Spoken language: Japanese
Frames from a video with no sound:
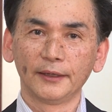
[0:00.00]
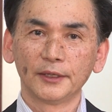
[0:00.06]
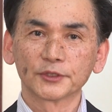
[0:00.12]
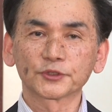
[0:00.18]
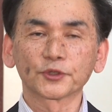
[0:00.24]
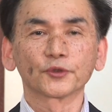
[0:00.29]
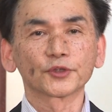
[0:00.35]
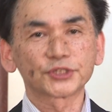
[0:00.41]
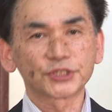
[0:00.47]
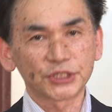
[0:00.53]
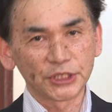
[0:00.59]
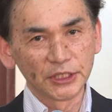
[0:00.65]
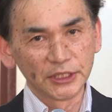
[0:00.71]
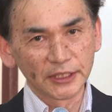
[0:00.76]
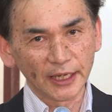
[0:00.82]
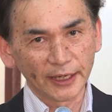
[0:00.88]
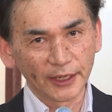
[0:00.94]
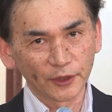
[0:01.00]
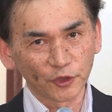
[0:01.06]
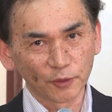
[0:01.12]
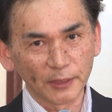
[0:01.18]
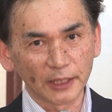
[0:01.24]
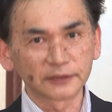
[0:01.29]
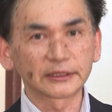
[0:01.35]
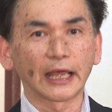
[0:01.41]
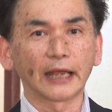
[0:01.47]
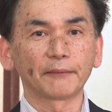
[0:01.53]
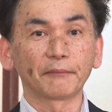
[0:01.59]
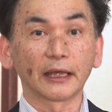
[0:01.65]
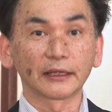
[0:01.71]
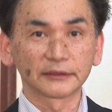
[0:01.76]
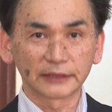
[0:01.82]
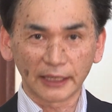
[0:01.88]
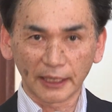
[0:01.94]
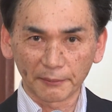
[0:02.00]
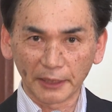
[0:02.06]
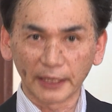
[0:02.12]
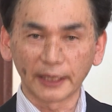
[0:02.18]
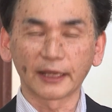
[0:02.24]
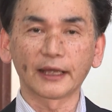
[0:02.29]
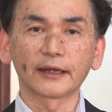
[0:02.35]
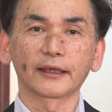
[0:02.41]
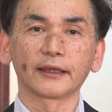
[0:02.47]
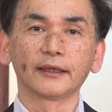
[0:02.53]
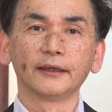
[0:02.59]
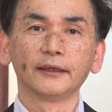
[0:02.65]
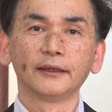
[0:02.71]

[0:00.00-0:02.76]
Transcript: その信頼へと招か招かれ